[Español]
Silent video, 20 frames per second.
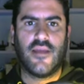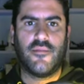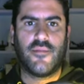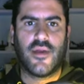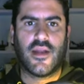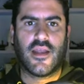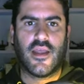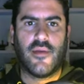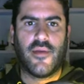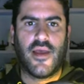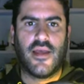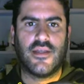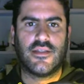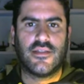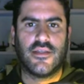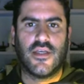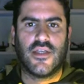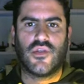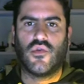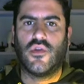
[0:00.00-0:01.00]
para que
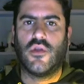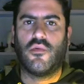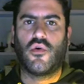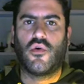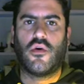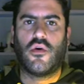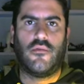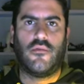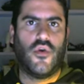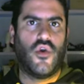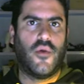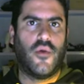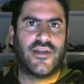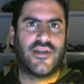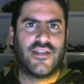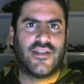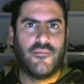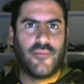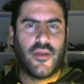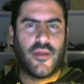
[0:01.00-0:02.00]
veáis. Es un dibujo lo
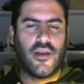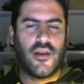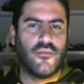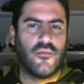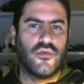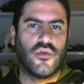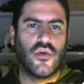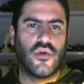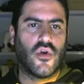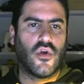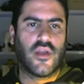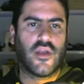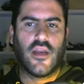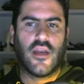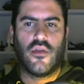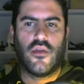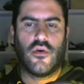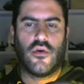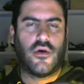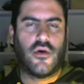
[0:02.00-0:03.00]
más simple del mundo, no he
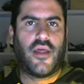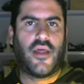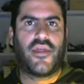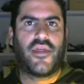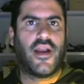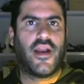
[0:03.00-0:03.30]
querido hacer